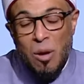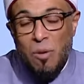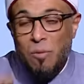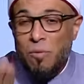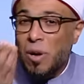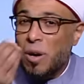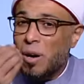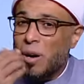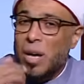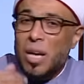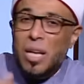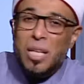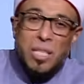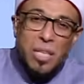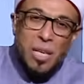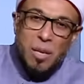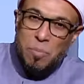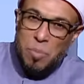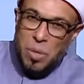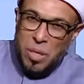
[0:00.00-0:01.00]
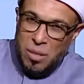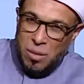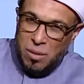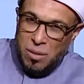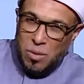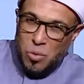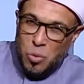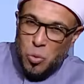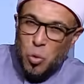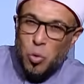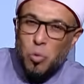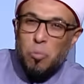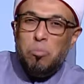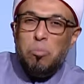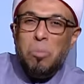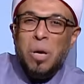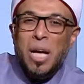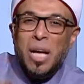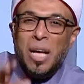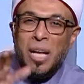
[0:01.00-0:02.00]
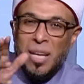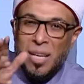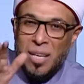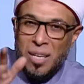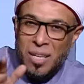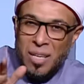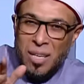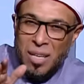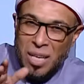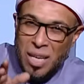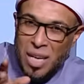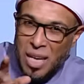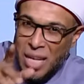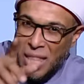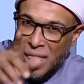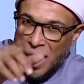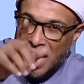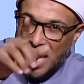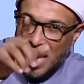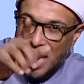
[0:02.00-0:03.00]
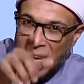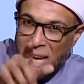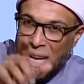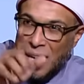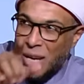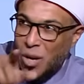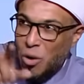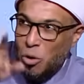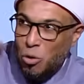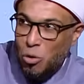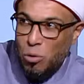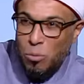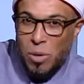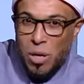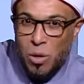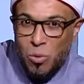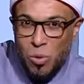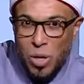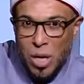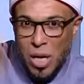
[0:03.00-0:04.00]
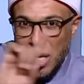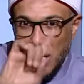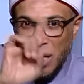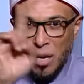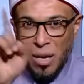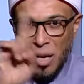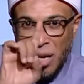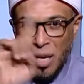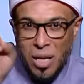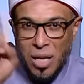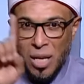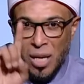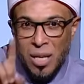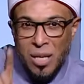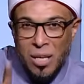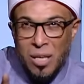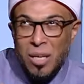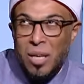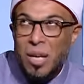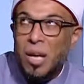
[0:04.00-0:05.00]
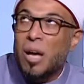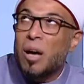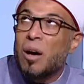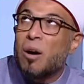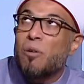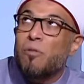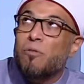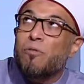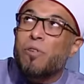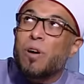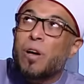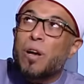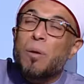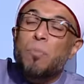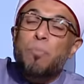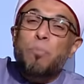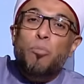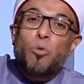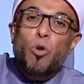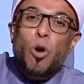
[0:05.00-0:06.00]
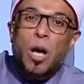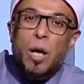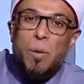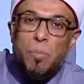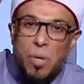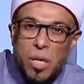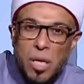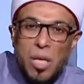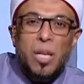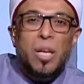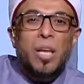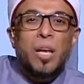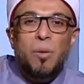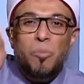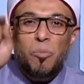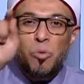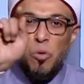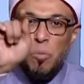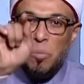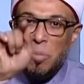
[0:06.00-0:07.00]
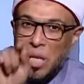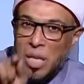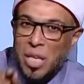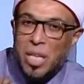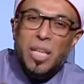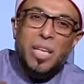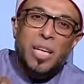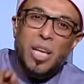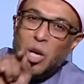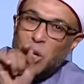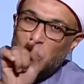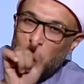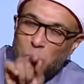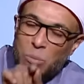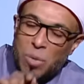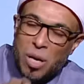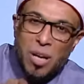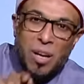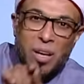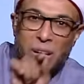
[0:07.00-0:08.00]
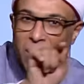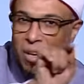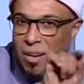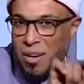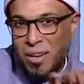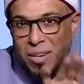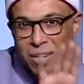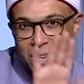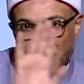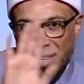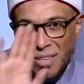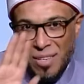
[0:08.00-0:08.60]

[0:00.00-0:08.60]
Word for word: فقالت البنت أماه إذا كان عمر لا يرانا فرب أمير المؤمنين عمر يرانا